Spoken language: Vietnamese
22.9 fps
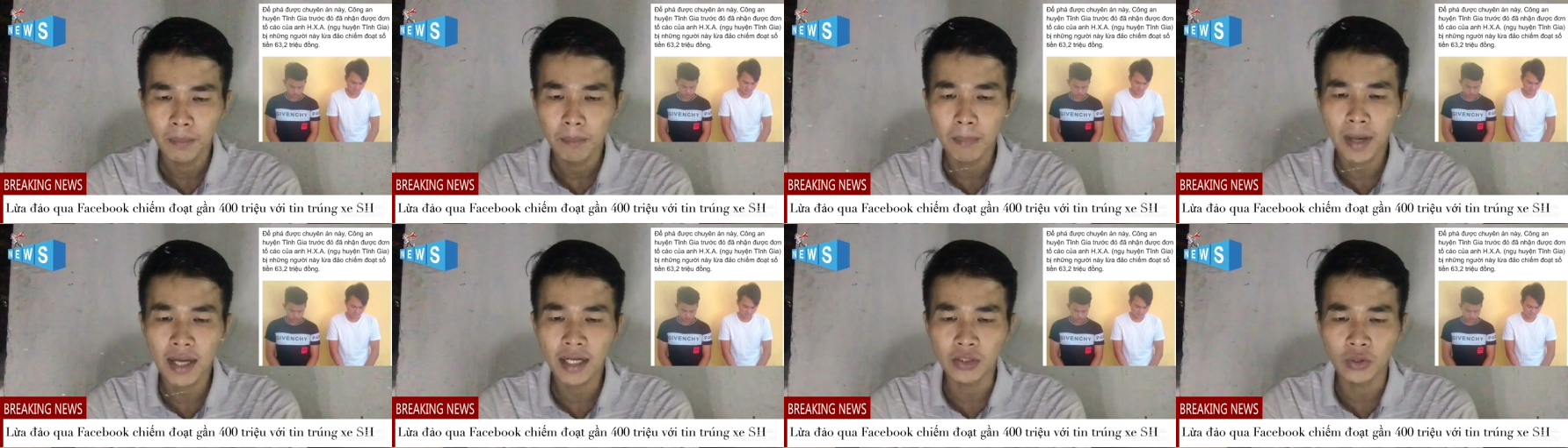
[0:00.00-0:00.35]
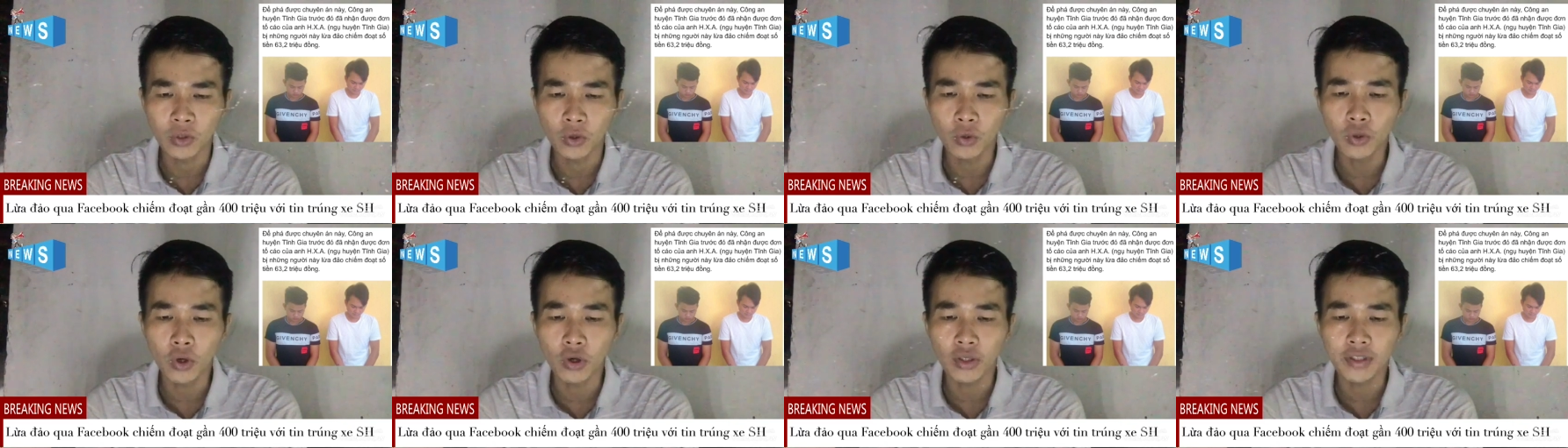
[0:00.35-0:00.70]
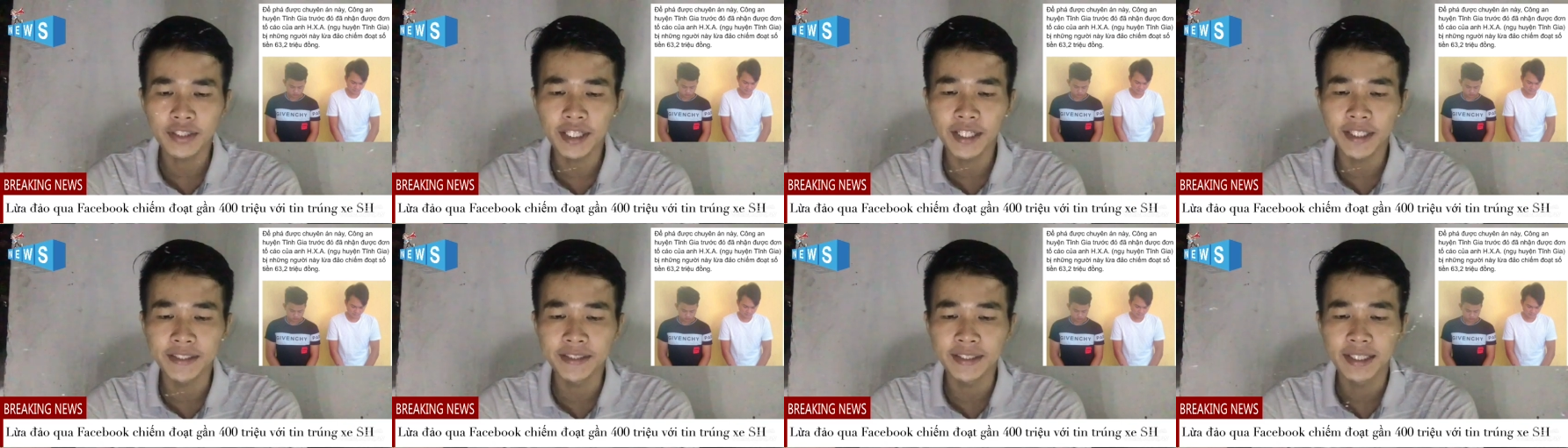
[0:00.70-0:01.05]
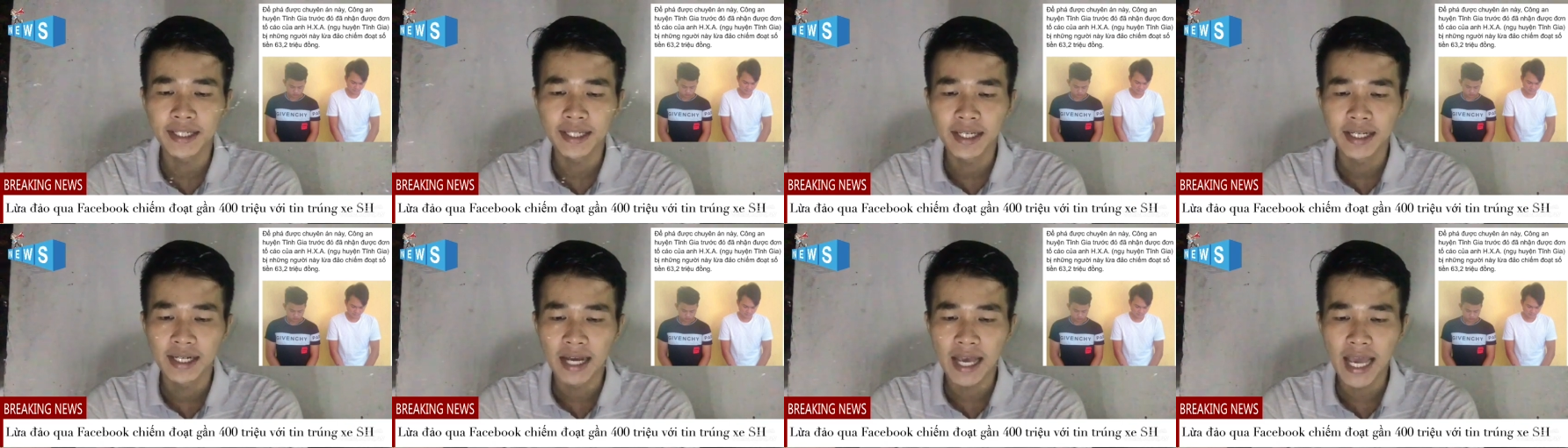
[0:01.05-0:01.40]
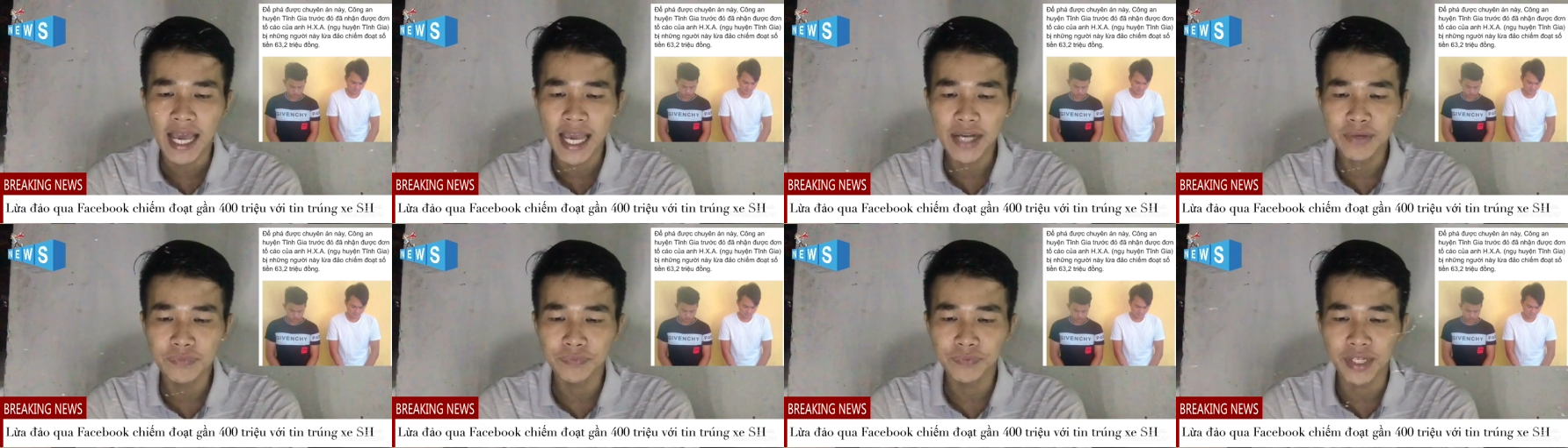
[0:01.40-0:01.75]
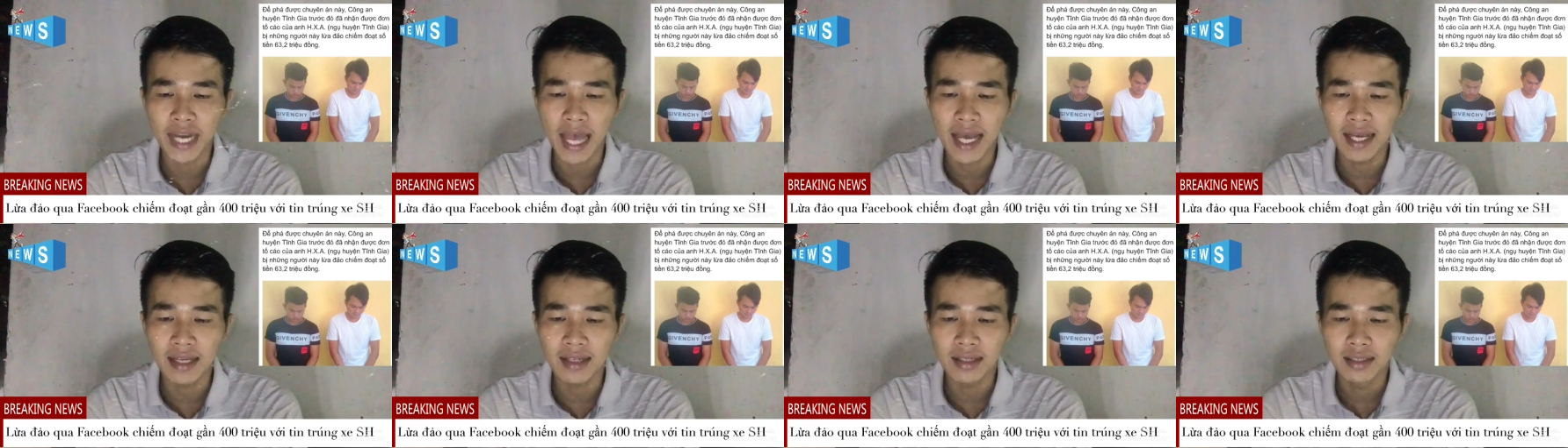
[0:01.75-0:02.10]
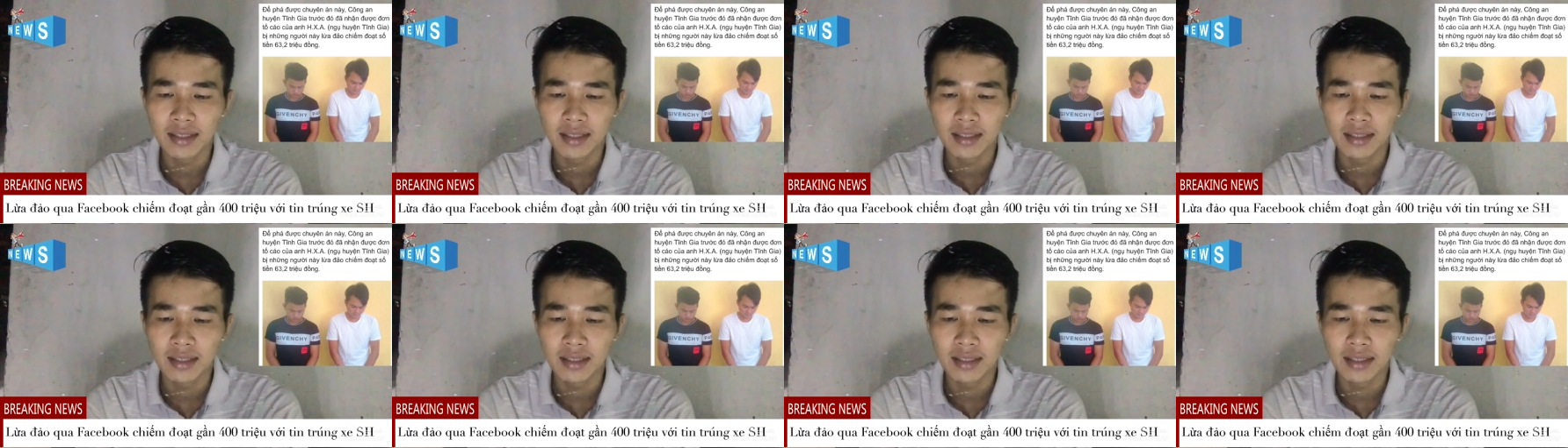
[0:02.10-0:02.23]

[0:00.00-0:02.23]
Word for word: Bằng thủ đoạn trên, An và Đạt